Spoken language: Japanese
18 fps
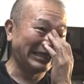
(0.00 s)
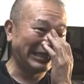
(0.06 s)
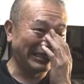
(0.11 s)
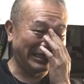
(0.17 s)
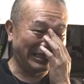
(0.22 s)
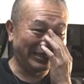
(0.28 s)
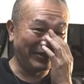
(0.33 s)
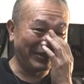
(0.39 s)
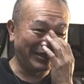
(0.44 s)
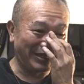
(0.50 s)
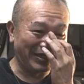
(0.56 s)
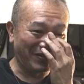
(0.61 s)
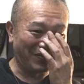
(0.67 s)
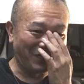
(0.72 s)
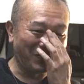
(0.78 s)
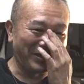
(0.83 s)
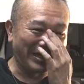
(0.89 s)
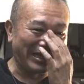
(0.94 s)
すいませ
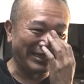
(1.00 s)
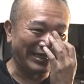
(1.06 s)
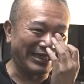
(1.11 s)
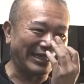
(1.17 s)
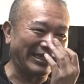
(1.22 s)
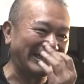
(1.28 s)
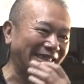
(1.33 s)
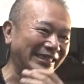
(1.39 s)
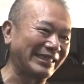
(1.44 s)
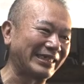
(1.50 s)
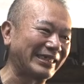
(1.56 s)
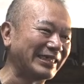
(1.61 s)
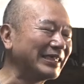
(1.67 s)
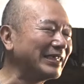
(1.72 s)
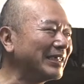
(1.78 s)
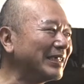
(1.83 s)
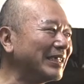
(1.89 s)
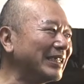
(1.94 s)
ん思い出せないで
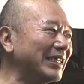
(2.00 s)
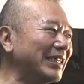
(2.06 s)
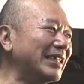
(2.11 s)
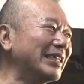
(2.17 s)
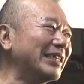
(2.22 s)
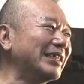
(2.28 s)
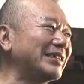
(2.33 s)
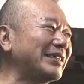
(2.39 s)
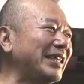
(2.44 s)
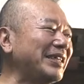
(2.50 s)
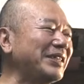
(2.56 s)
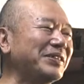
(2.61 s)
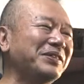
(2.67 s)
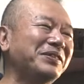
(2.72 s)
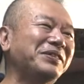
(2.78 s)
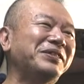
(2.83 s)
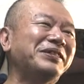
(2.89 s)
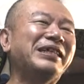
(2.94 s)
すって
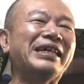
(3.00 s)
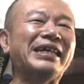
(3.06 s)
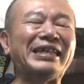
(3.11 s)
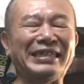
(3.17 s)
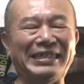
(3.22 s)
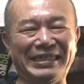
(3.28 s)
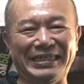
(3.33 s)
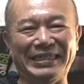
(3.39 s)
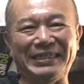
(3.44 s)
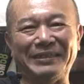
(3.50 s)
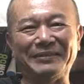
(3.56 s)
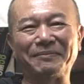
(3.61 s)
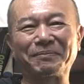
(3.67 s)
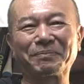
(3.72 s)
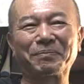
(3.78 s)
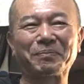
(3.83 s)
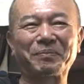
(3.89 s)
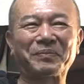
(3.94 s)
いうぐらいに、
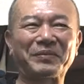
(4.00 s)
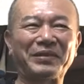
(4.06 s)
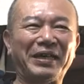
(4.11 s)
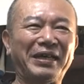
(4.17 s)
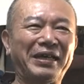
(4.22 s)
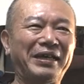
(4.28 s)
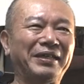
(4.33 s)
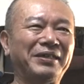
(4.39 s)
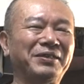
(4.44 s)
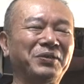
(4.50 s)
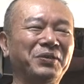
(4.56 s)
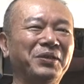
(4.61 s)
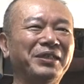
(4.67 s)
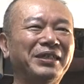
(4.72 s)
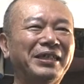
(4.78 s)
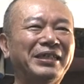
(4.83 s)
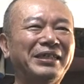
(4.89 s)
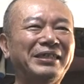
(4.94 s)
そ
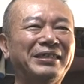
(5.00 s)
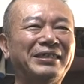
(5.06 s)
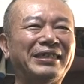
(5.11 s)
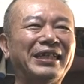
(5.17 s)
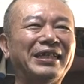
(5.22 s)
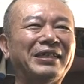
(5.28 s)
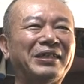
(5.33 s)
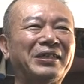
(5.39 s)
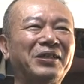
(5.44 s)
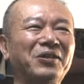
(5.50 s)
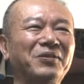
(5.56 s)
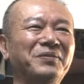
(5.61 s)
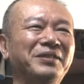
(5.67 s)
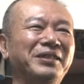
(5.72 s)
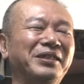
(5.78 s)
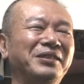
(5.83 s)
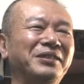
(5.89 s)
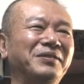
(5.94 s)
れなりにサッカーを
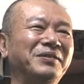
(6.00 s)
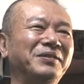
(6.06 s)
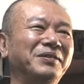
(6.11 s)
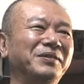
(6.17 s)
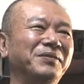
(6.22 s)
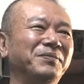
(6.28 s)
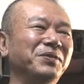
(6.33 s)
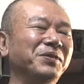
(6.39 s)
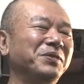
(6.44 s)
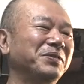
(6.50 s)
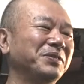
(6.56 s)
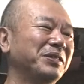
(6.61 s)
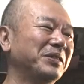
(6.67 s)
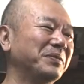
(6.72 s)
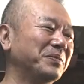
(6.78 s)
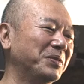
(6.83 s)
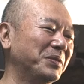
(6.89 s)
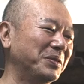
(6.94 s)
見てる僕
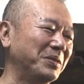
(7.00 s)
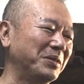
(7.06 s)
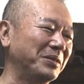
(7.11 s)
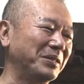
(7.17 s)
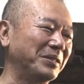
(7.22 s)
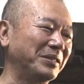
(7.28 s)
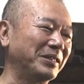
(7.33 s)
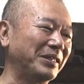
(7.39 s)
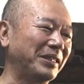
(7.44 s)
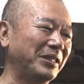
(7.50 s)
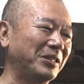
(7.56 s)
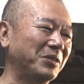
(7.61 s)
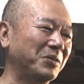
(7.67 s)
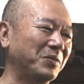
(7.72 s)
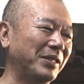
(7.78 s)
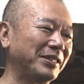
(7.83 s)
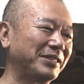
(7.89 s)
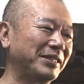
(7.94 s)
でも
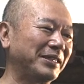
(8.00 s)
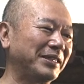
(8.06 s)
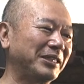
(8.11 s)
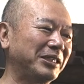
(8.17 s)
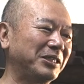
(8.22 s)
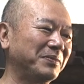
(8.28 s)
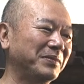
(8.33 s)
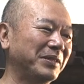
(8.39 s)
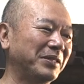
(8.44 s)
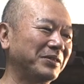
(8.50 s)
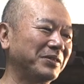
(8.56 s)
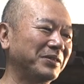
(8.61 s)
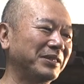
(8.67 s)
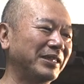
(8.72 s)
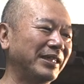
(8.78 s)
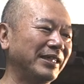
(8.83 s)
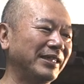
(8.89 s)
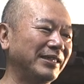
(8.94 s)
忘れてしまう
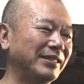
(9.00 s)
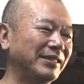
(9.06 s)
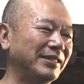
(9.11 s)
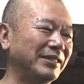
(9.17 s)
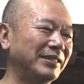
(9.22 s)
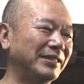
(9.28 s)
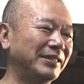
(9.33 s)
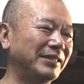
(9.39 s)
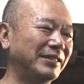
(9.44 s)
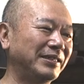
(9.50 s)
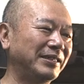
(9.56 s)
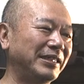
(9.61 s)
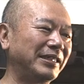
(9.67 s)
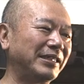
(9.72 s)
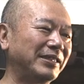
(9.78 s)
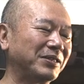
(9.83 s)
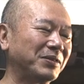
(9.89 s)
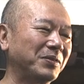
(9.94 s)
ぐらい
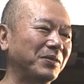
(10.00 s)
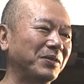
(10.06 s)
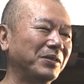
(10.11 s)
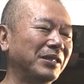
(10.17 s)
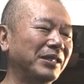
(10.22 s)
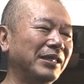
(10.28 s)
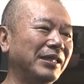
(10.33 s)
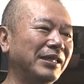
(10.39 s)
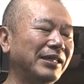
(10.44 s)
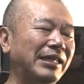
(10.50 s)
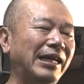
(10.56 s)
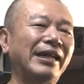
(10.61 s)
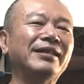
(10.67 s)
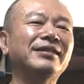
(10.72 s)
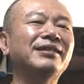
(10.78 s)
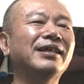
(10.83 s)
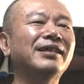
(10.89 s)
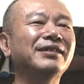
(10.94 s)
にその
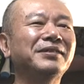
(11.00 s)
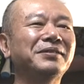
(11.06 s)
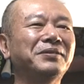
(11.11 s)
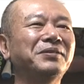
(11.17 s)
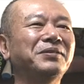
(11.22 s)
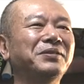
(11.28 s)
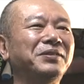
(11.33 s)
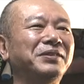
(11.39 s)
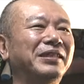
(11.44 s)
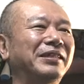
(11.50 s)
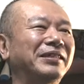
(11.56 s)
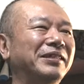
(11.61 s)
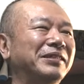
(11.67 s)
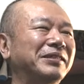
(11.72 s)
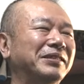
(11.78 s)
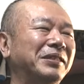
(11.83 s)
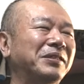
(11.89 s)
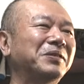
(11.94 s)
簡単なルールなん
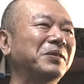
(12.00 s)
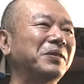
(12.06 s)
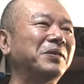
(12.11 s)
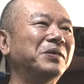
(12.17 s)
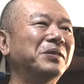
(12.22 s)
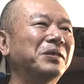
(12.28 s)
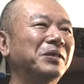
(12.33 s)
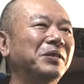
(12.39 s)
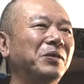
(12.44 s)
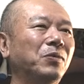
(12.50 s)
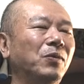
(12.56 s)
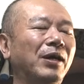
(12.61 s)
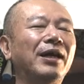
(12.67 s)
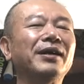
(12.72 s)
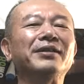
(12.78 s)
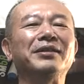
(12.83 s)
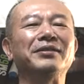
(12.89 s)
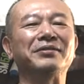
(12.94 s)
ですけど分
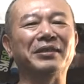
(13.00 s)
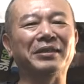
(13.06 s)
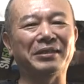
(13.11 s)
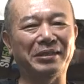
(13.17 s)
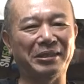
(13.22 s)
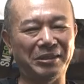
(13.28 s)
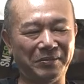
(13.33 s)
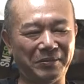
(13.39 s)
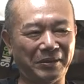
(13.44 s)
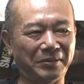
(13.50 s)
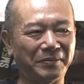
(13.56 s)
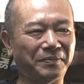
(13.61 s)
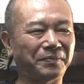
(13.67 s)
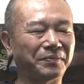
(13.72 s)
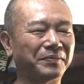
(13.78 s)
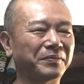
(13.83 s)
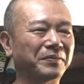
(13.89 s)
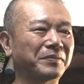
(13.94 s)
かんなくなってしま
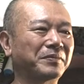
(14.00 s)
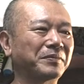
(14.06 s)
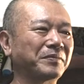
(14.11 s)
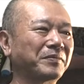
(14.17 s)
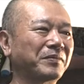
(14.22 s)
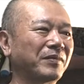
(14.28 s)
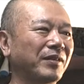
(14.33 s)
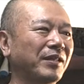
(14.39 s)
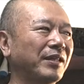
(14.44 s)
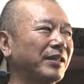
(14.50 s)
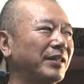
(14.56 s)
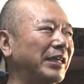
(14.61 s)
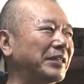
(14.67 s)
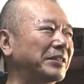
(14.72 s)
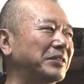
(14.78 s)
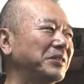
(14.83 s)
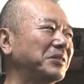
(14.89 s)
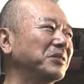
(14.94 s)
う。
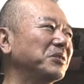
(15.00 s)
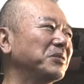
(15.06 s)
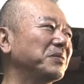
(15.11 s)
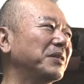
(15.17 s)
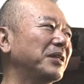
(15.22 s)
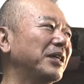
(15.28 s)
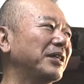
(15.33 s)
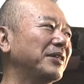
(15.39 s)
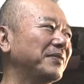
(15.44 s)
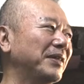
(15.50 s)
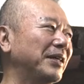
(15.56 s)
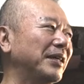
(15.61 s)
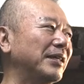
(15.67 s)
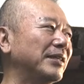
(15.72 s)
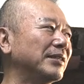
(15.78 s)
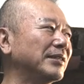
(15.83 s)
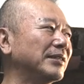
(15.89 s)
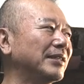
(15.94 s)
野球の場合は